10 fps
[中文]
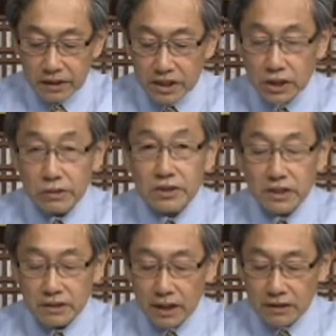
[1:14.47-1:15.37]
这就是
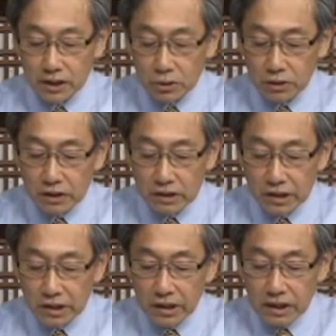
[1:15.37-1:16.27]
神在基督里
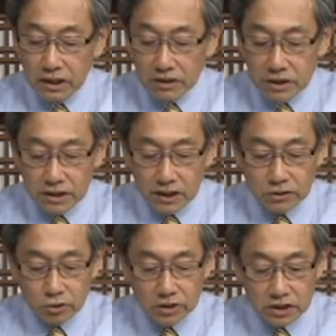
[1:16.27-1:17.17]
叫世
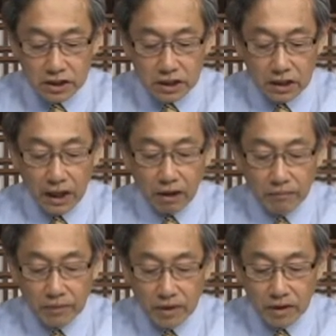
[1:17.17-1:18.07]
人与自己和
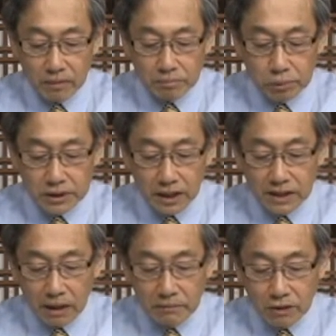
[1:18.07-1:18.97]
好，不将
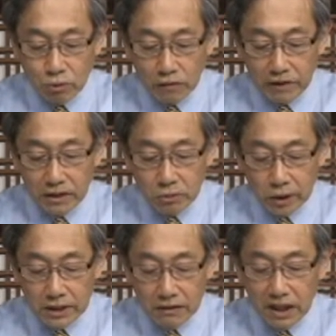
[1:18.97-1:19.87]
他们的过犯
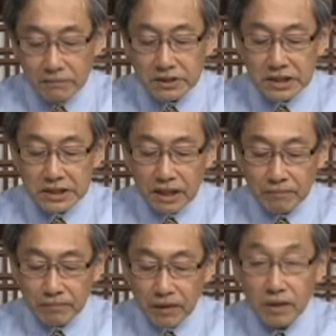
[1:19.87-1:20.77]
归到他们身
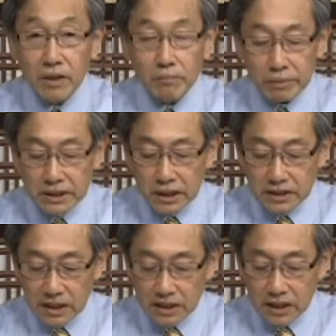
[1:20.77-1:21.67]
上。并且
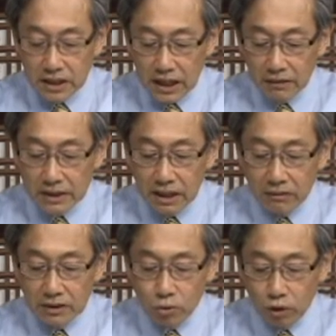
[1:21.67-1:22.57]
这样就和好的道
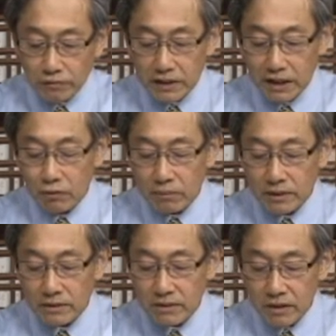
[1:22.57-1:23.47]
理托付了我
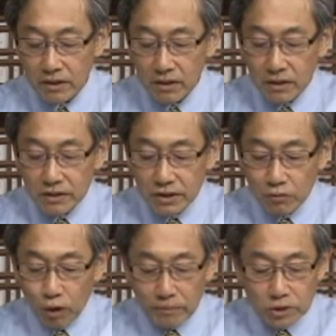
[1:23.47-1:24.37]
们，所以，
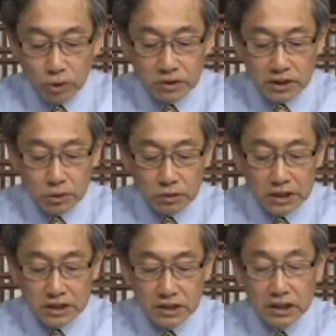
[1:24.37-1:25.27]
我们做基督的
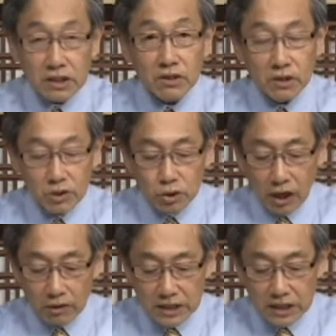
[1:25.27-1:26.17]
使者，就
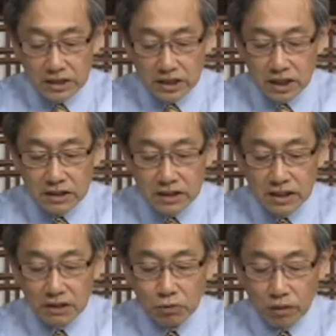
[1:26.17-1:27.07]
好像神借
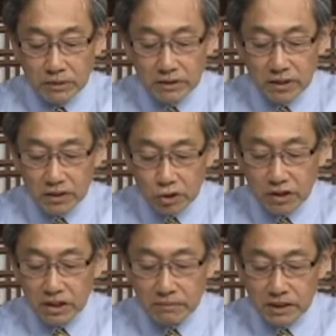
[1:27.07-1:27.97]
着我们
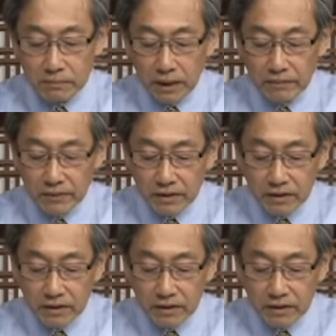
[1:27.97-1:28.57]
劝你们一般，